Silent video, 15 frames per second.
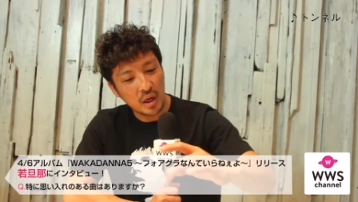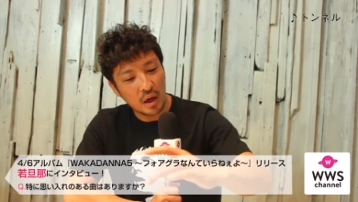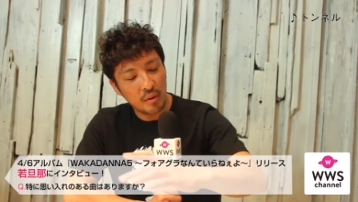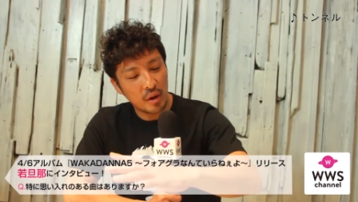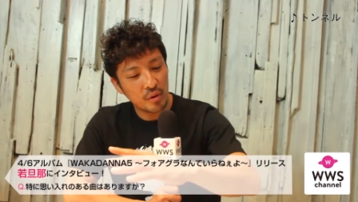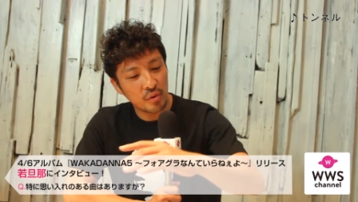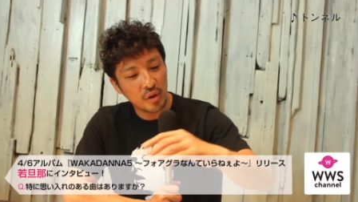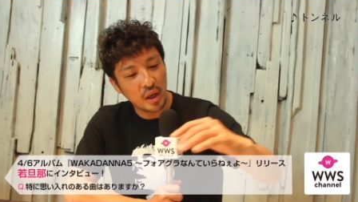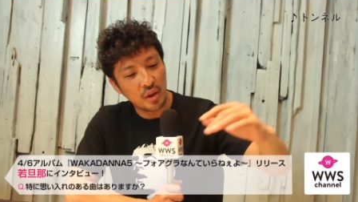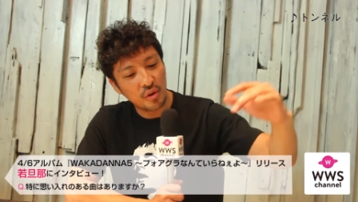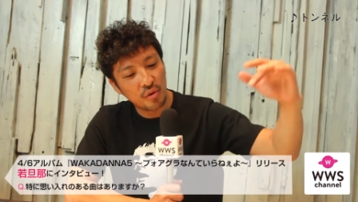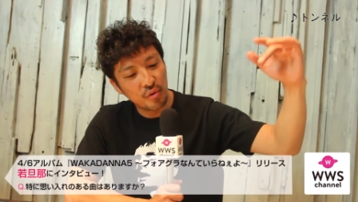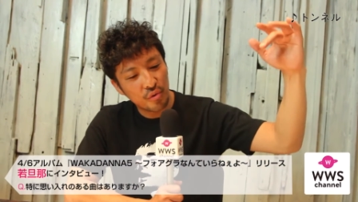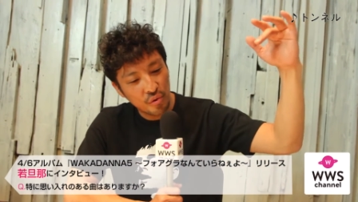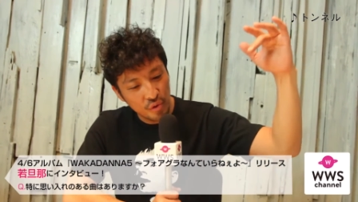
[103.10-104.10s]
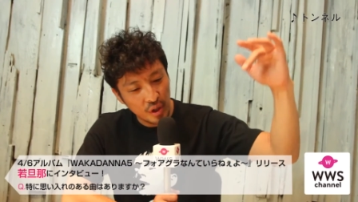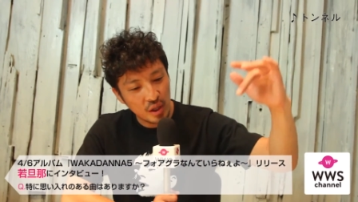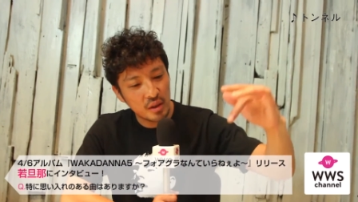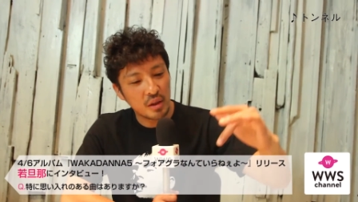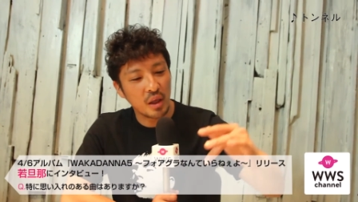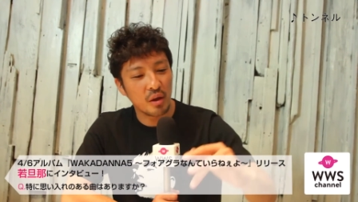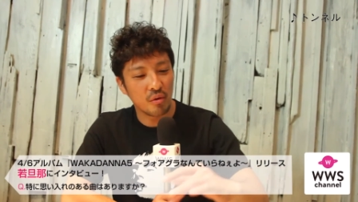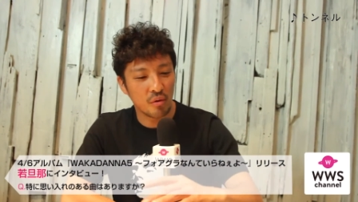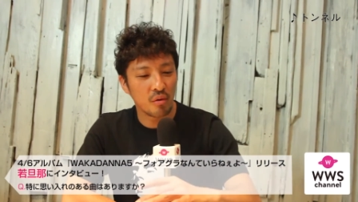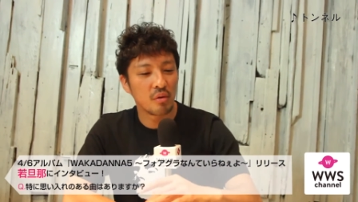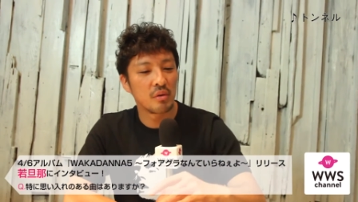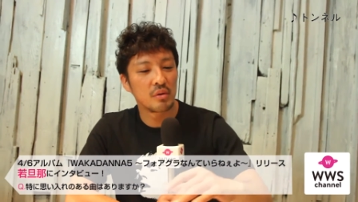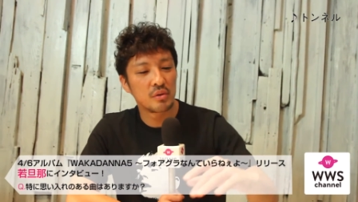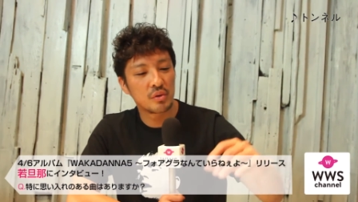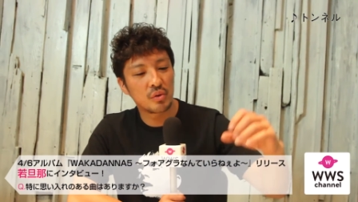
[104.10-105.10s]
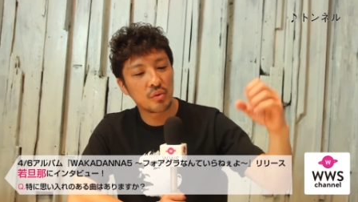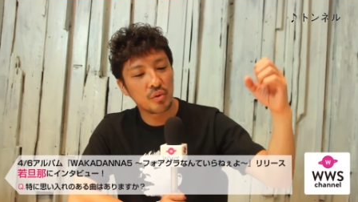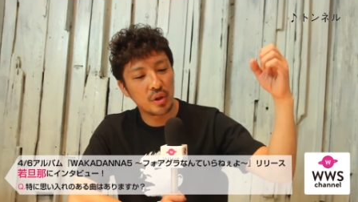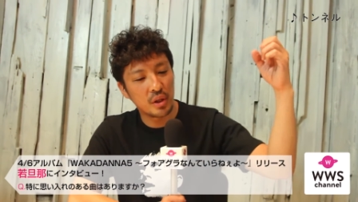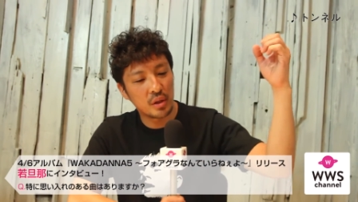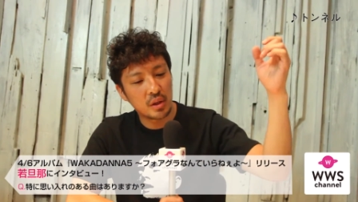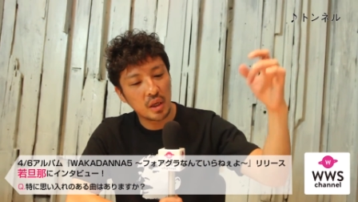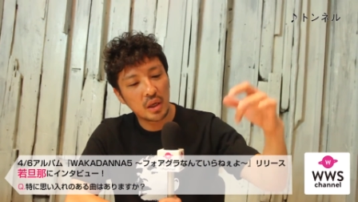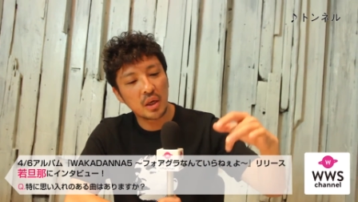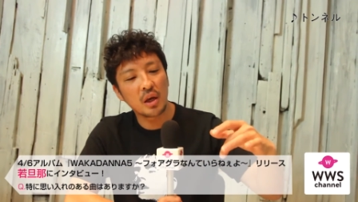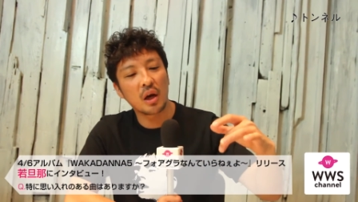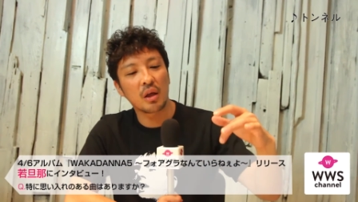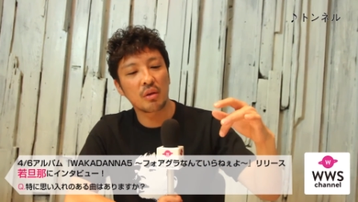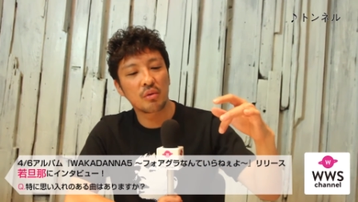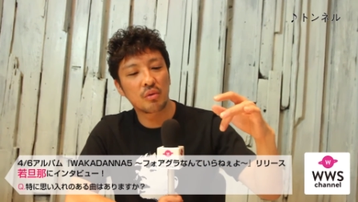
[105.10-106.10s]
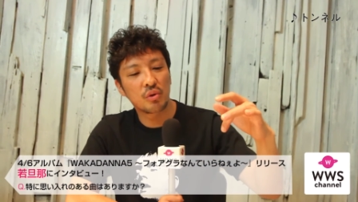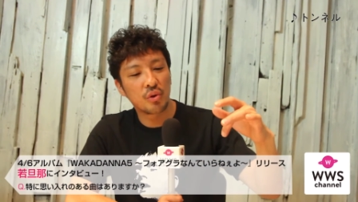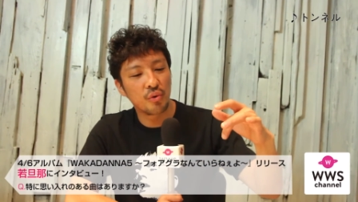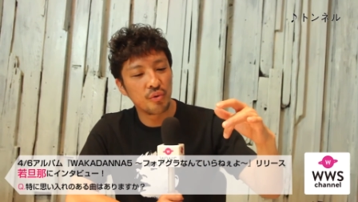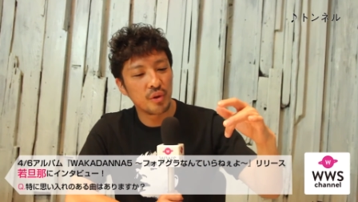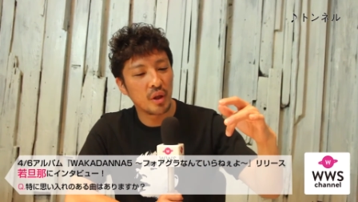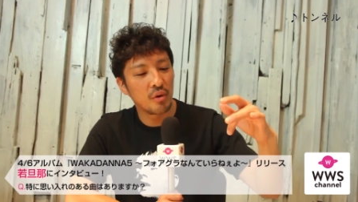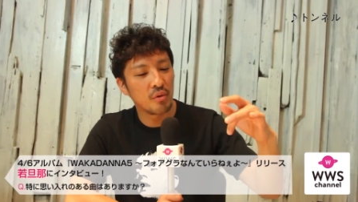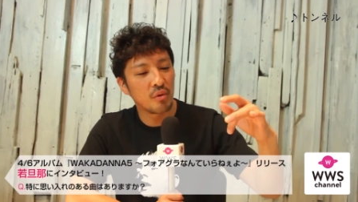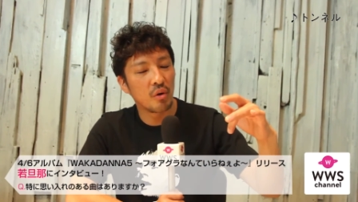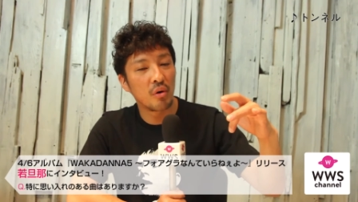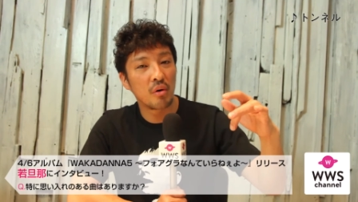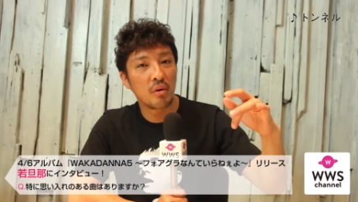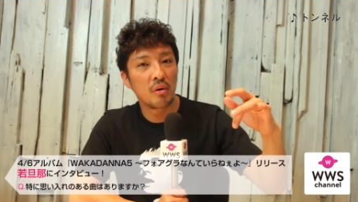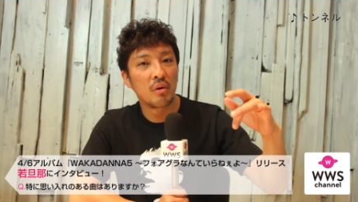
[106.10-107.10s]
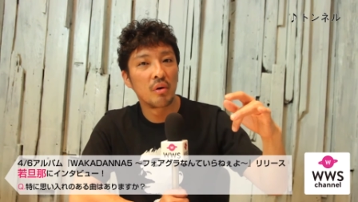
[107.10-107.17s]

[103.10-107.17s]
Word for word: 川の源流となっていくその一滴がトンネルの